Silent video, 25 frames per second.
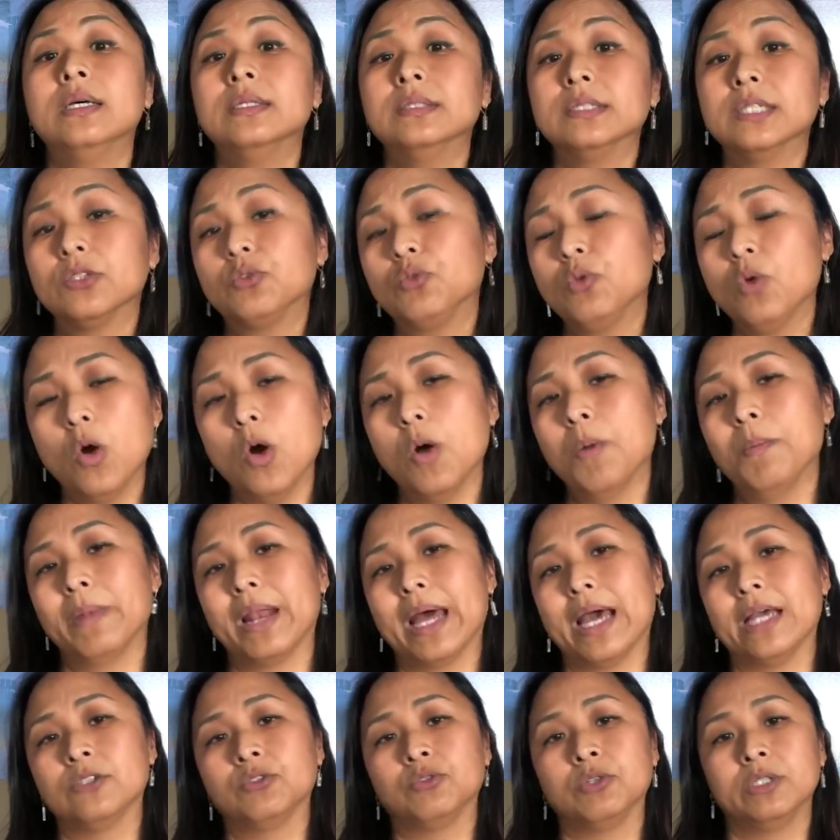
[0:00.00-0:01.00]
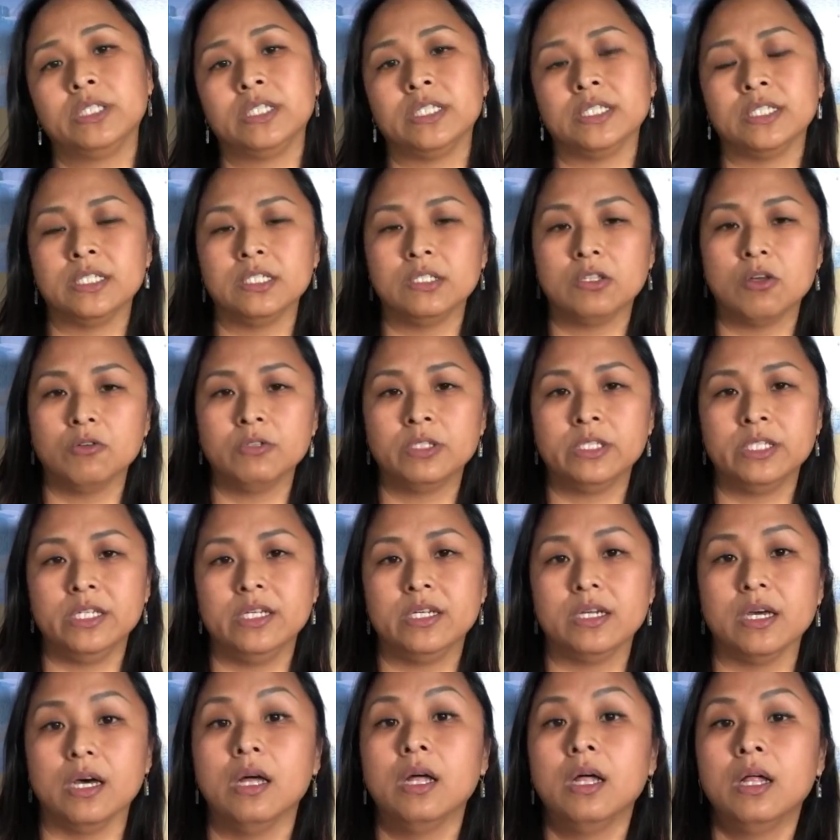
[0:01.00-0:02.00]
这对我们来说其实都是一
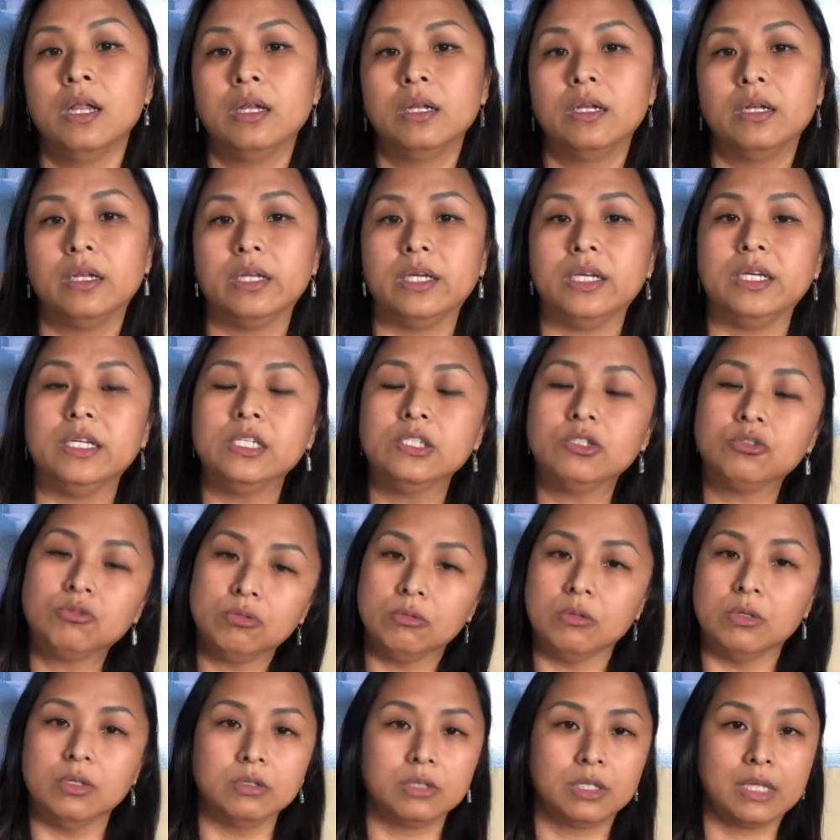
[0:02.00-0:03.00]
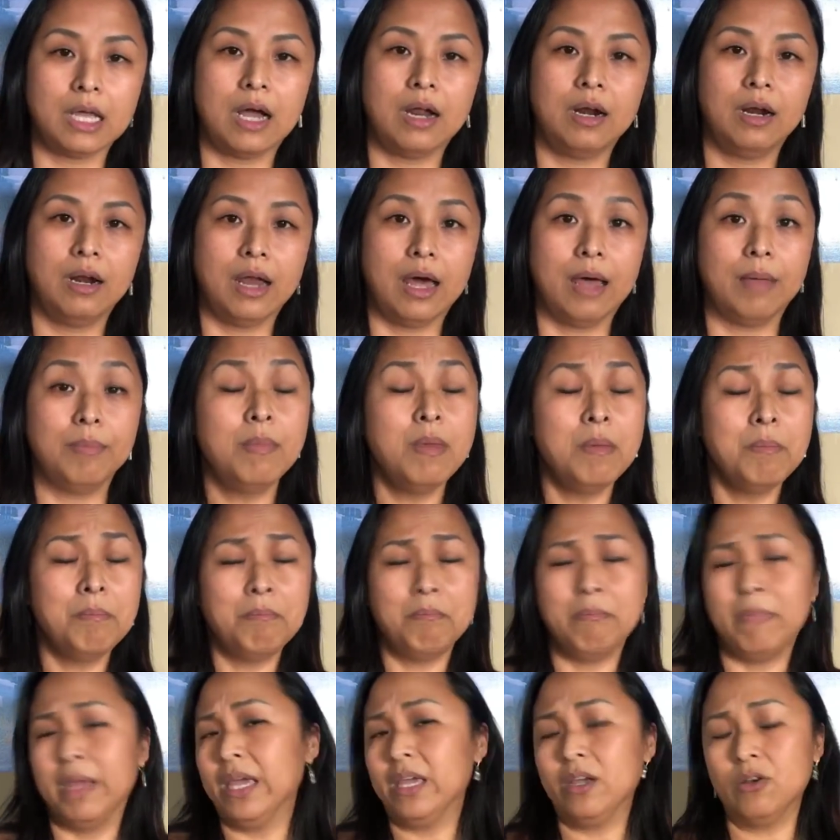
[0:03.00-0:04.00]
个理所当然，
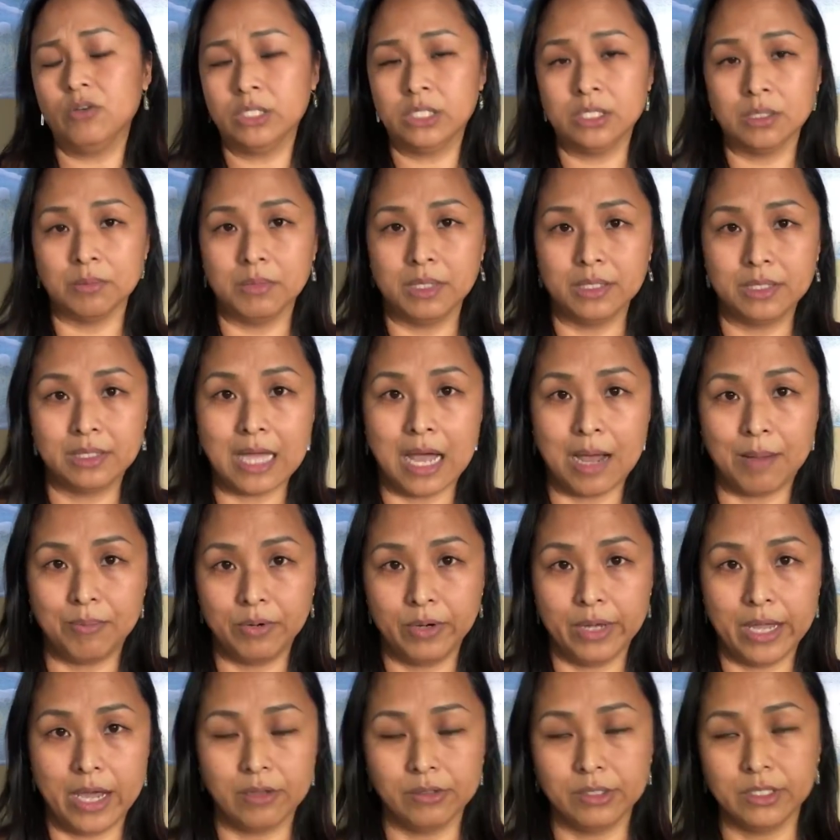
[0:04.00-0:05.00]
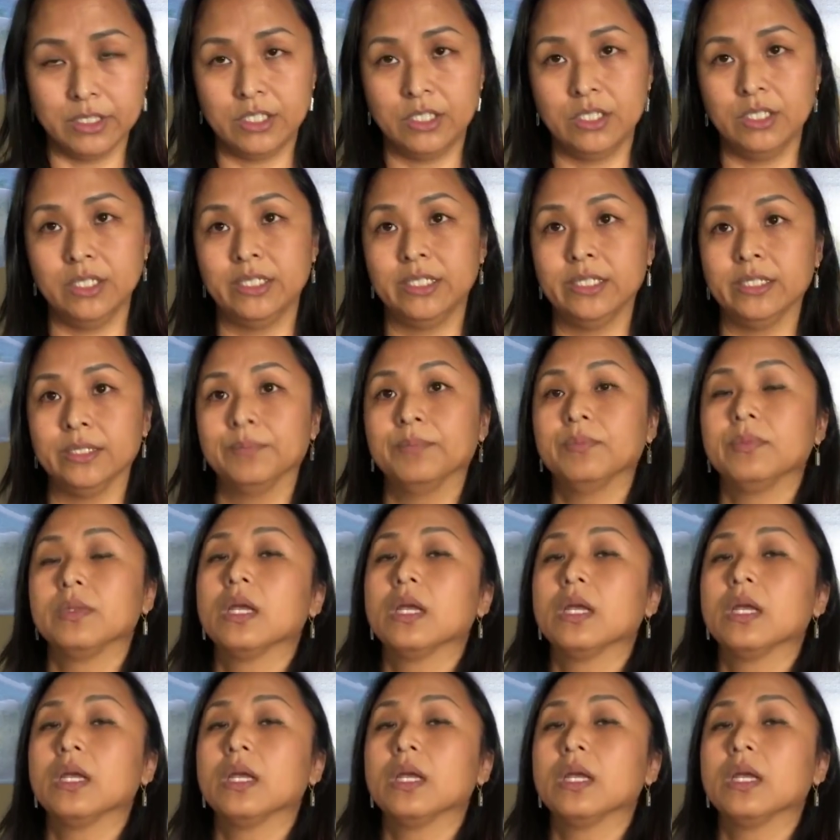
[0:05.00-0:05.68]
没有什么大不了的事情。